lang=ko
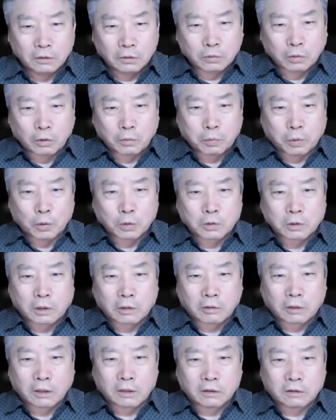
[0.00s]
소위
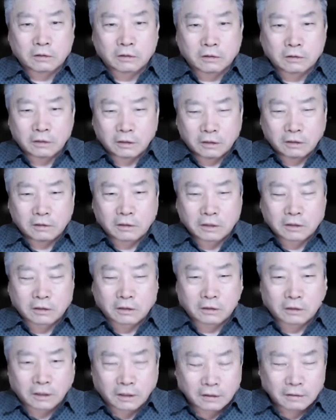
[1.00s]
보수라고 하는 이런
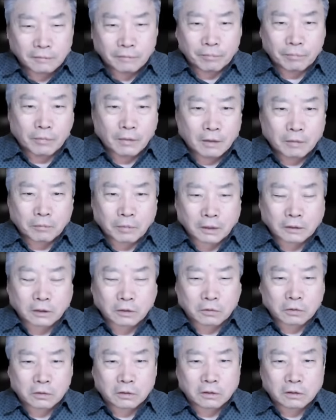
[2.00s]
데서 그냥 박
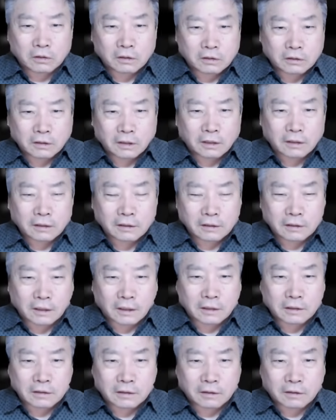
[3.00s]
대통령을 그냥
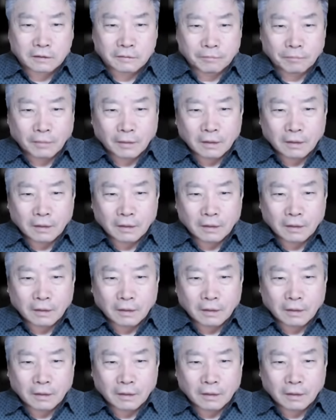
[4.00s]
향해서